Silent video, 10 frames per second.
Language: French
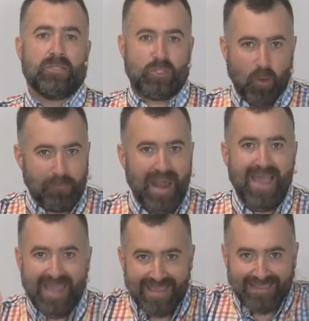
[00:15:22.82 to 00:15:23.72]
son
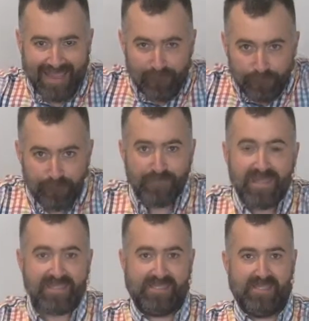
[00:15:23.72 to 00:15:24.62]
plan était
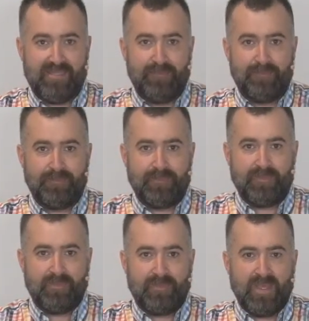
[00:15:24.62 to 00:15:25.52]
fixé.
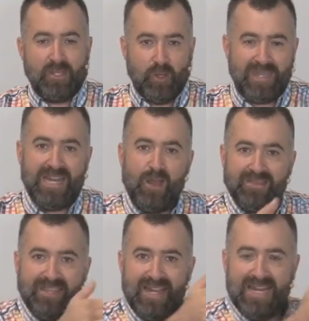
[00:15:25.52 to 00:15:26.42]
Donc, il a
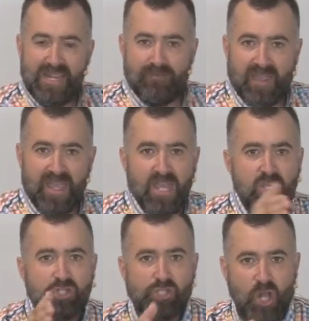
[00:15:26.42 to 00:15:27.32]
été livré
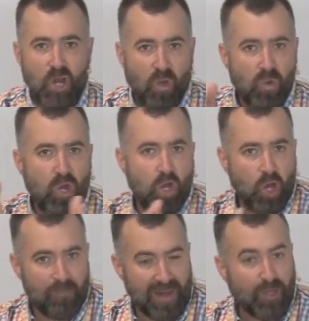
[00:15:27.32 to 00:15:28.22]
selon
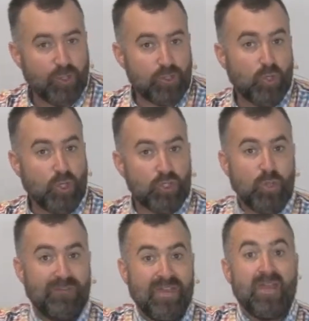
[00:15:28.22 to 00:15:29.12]
le plan de Dieu que
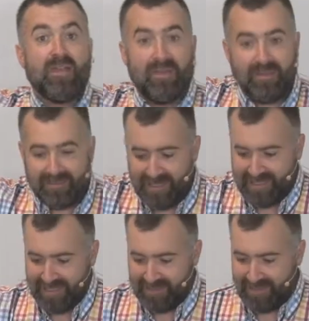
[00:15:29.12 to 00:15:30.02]
Dieu avait
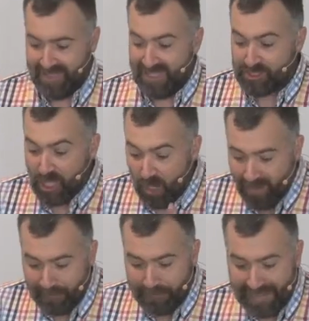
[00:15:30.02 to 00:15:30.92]
décrété et selon
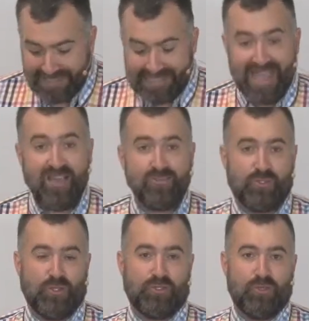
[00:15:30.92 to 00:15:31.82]
la préscience
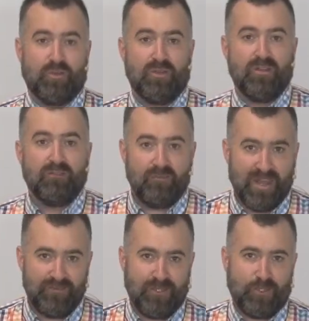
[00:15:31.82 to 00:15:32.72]
de Dieu, vous
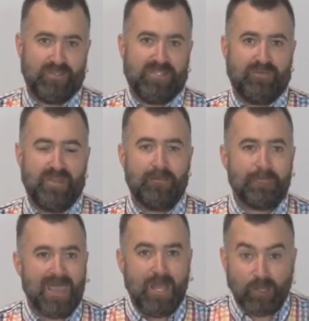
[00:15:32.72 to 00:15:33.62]
l'avez crucifié.
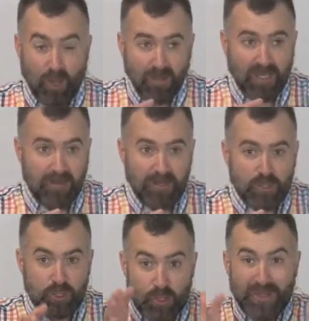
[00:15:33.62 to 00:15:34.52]
Donc,
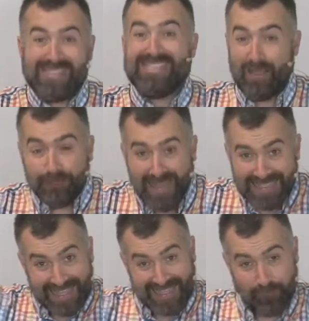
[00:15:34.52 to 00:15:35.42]
Dieu savait
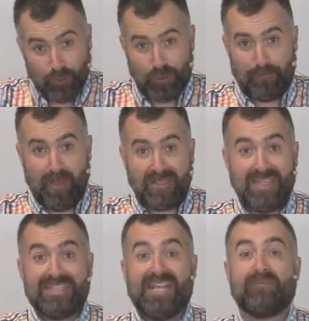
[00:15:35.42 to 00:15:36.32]
ce qui était pour se
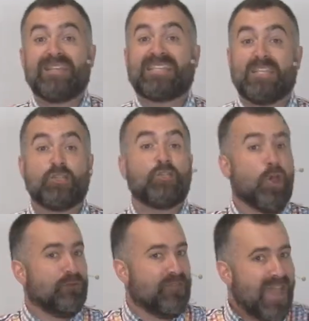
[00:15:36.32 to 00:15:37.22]
passer, il savait ce qui
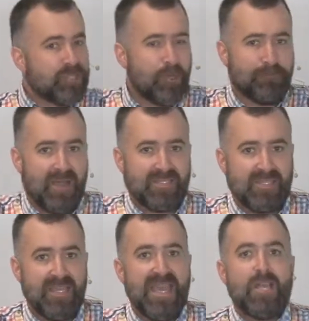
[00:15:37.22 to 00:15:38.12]
devait se
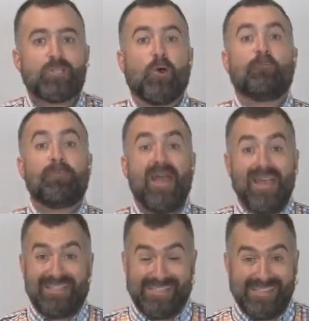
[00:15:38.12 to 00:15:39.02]
passer. Son
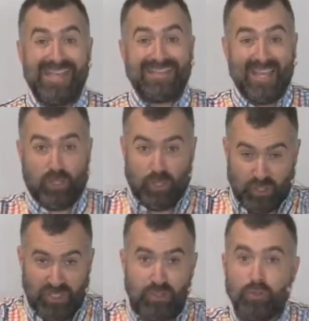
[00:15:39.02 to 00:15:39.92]
plan, c'était que
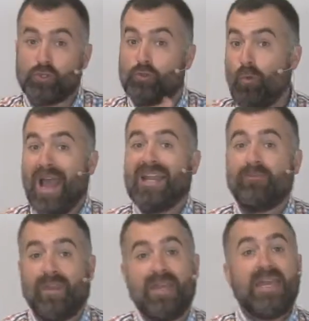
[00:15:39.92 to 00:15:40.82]
Jésus soit
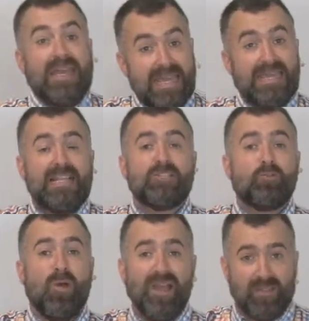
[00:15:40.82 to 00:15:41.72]
livré et qu'il
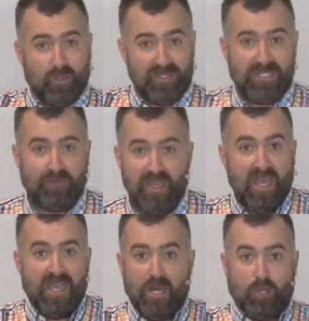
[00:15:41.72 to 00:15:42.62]
soit crucifié.
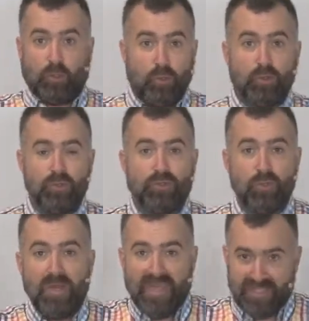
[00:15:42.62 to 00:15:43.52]
Il a toujours
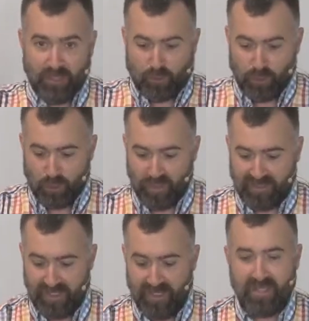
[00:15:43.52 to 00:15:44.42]
su et ça a toujours
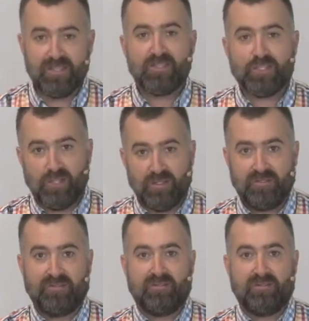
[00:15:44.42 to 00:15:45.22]
été ça,